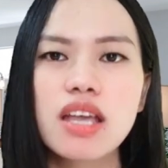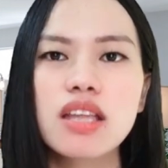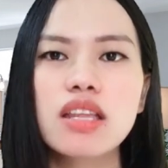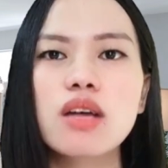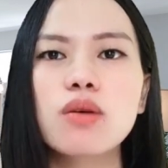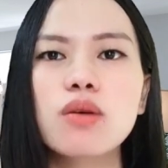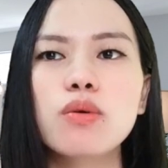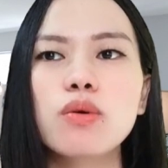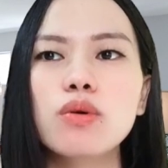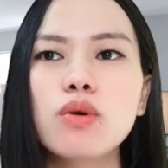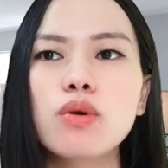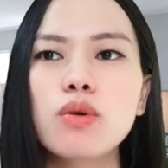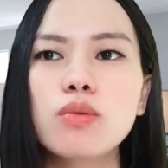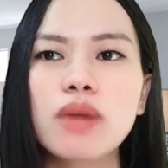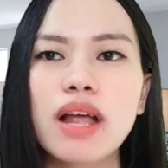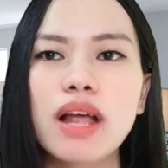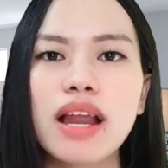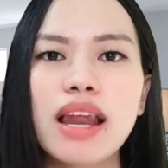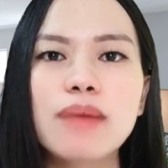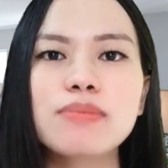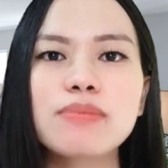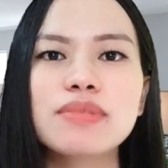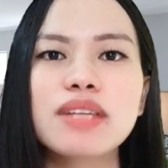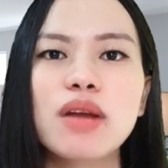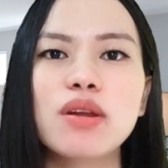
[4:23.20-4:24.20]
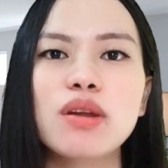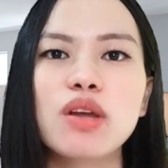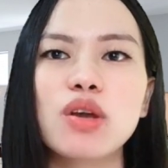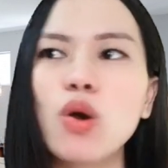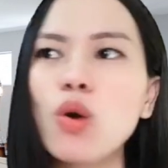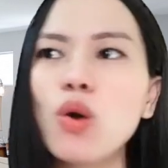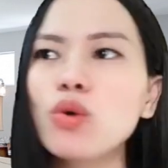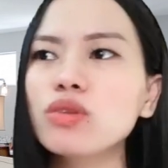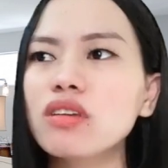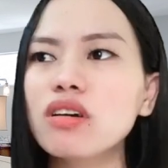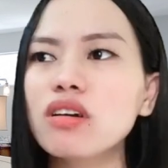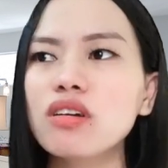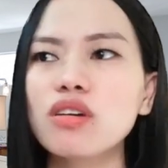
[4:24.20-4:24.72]
Thế cuối cùng là làm sao để
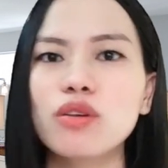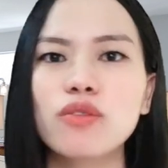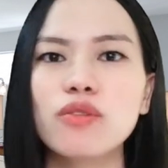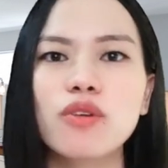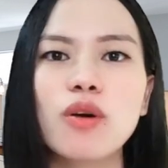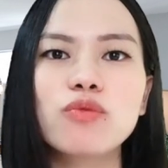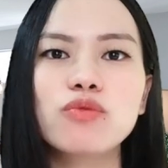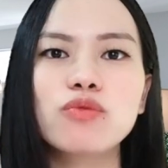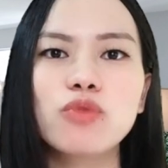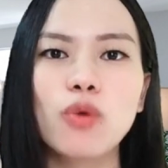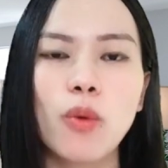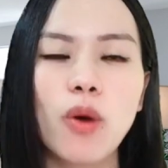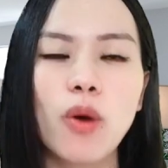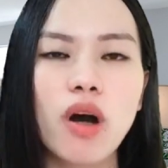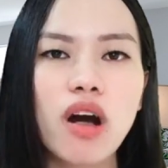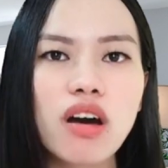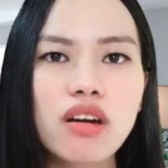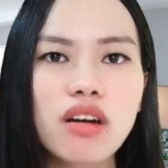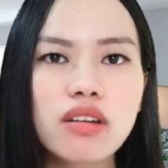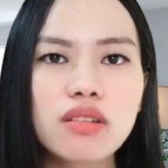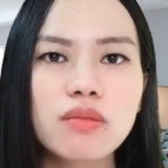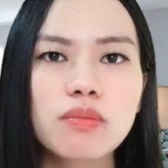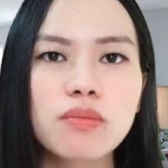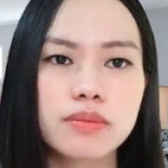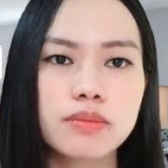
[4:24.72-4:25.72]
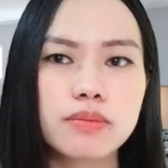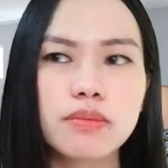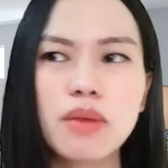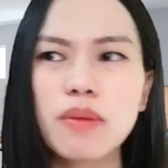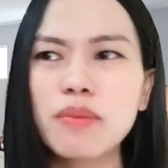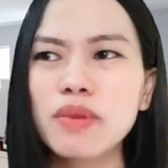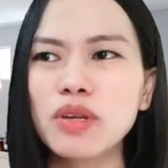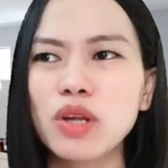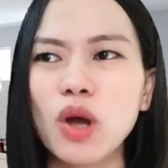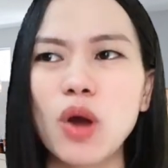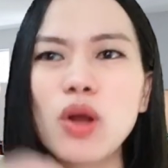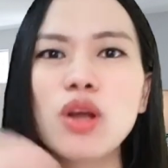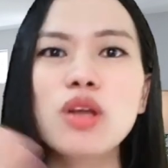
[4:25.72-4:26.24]
ngôn từ nó phong phú hơn mà
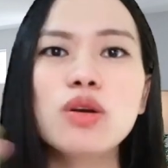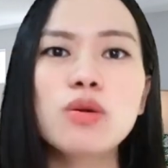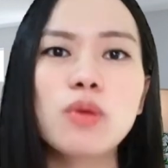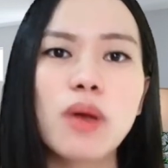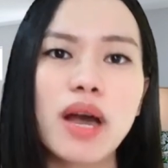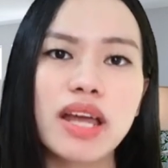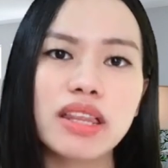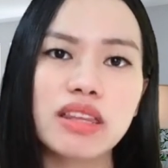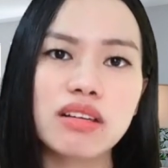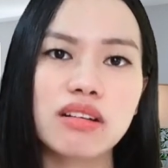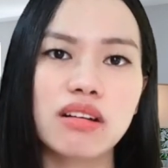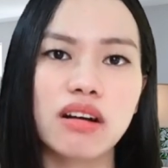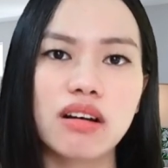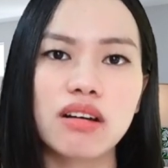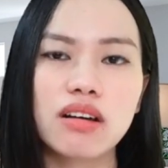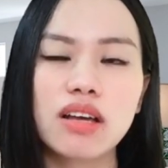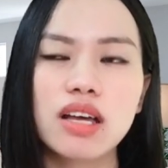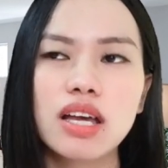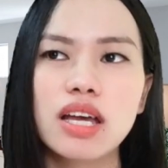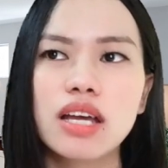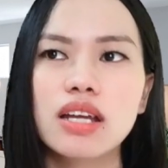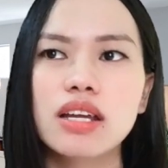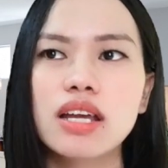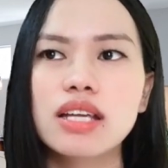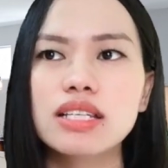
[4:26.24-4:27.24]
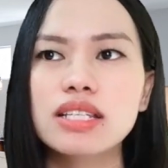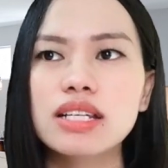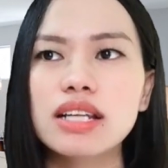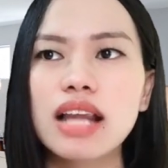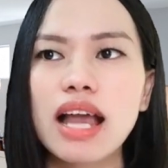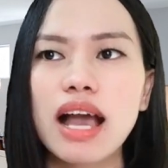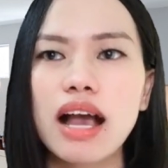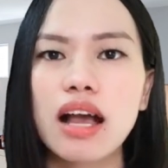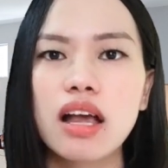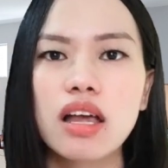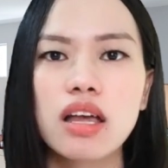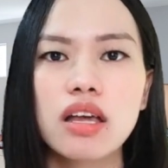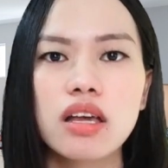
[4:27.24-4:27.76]
mình nói lưu loát được? Đấy chính
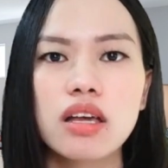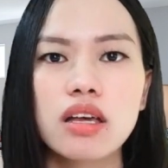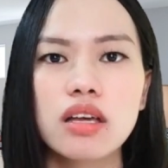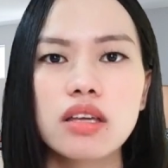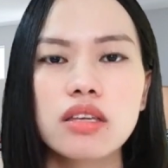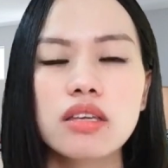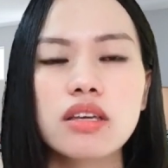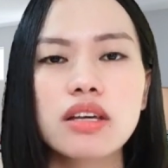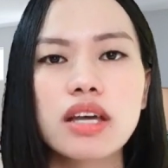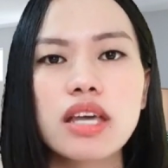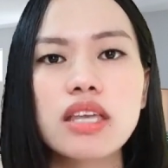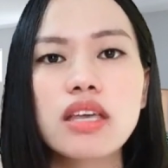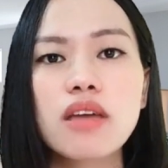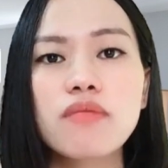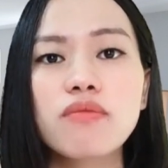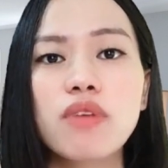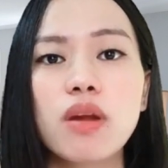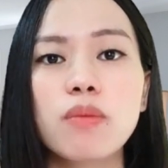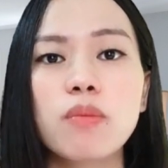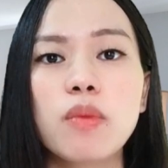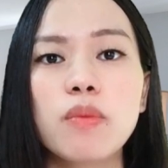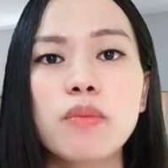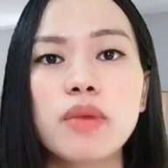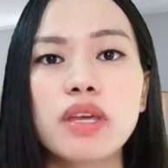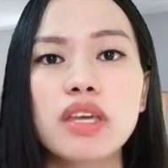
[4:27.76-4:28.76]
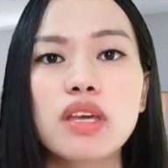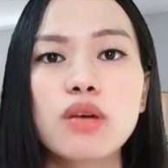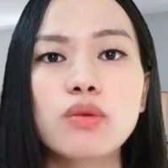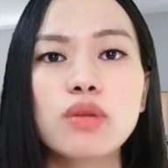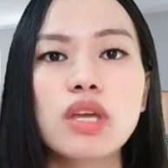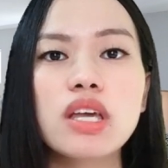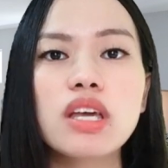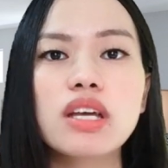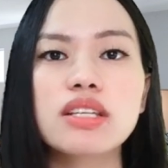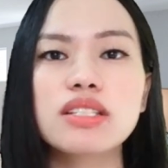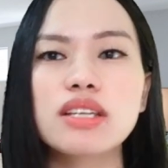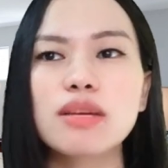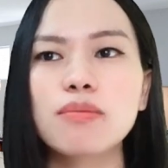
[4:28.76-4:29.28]
là những cái nhân vật mà mình yêu
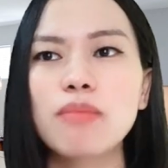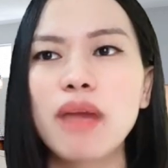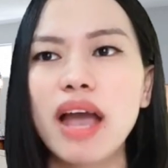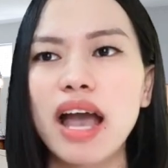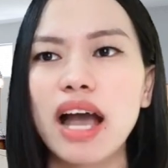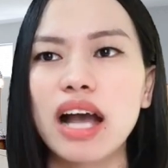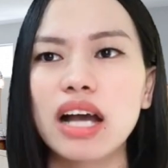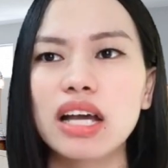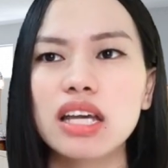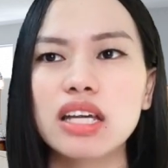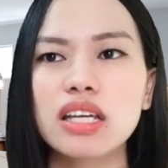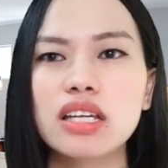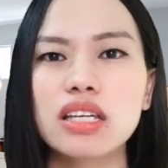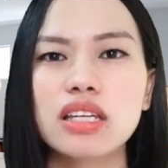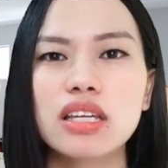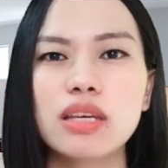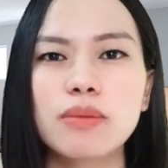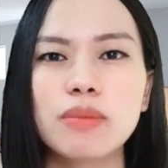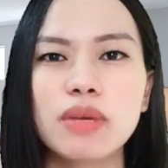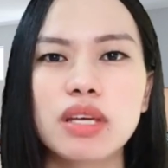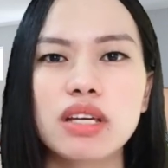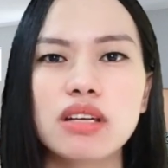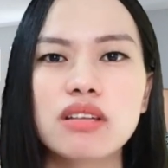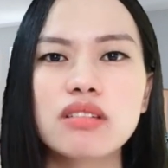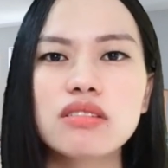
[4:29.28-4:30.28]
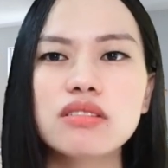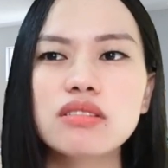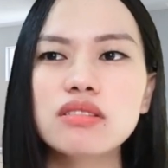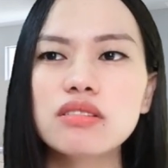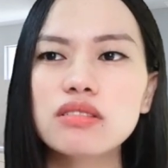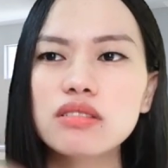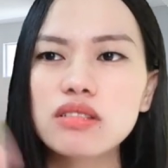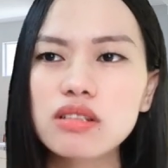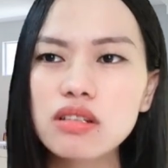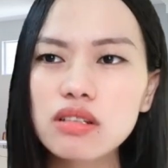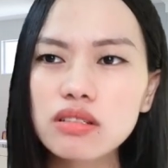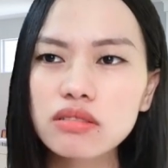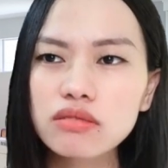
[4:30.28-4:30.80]
thích ở trên mạng ấy, thì mình cứ
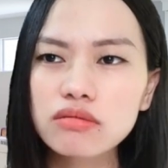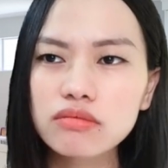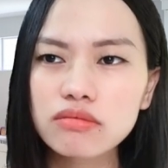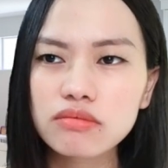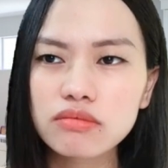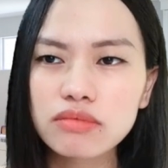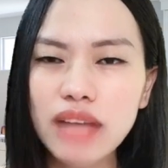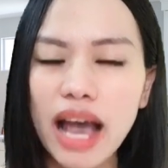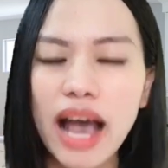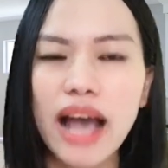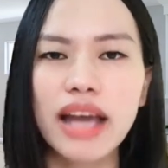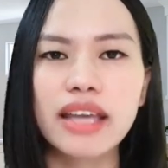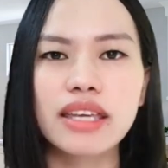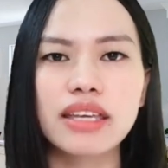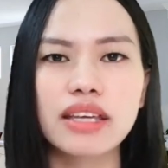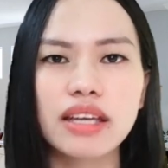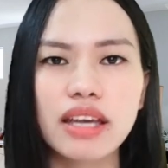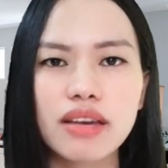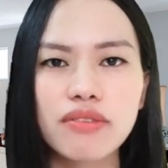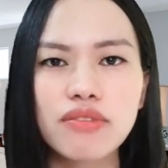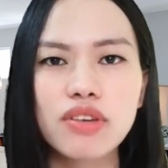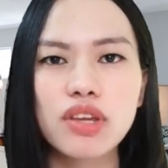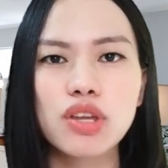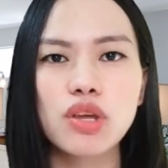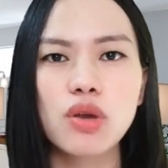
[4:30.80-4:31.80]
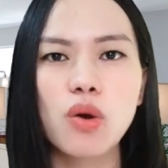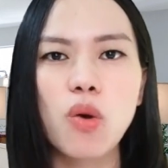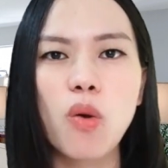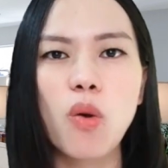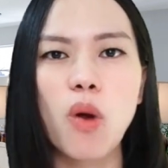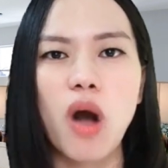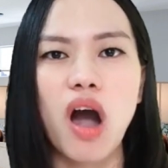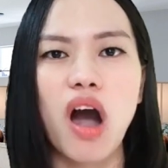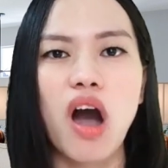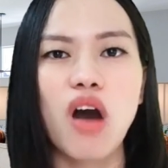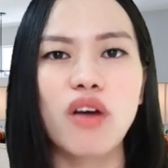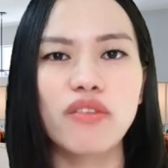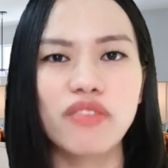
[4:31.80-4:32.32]
tải những cái video
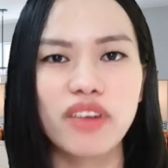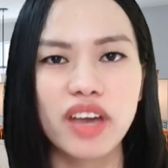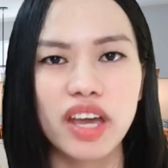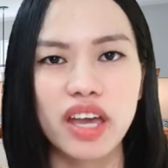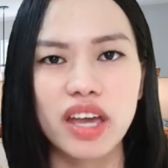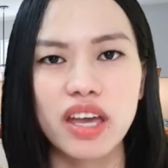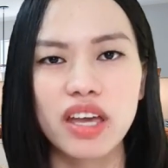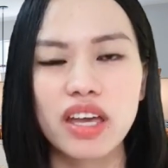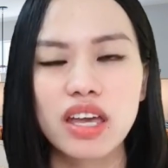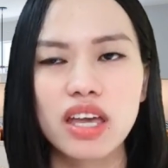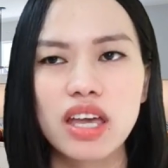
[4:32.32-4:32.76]
của họ về,